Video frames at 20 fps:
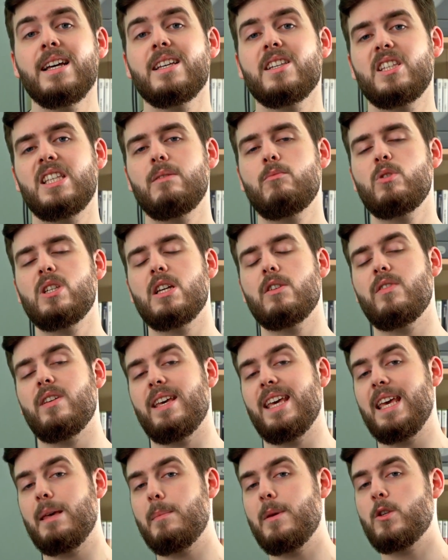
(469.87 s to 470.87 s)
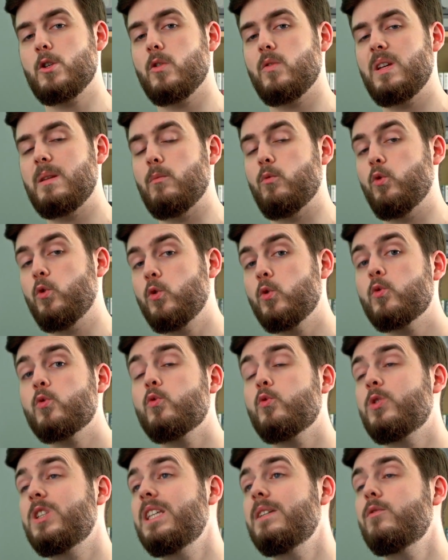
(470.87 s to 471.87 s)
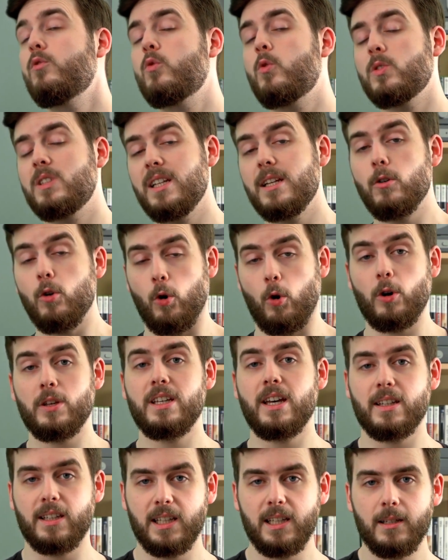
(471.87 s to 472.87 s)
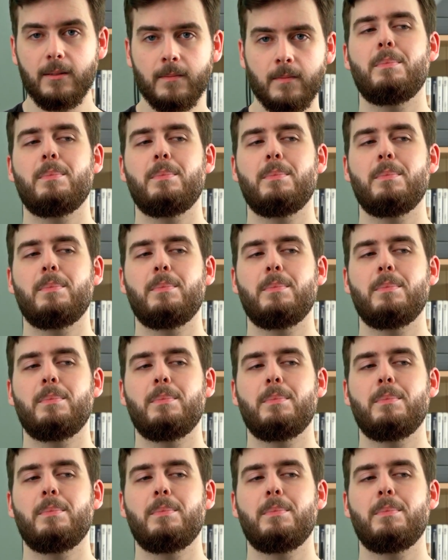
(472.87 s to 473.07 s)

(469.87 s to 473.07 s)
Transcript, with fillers: si vous avez aimé ce film ou non, ou si vous comptez le regarder.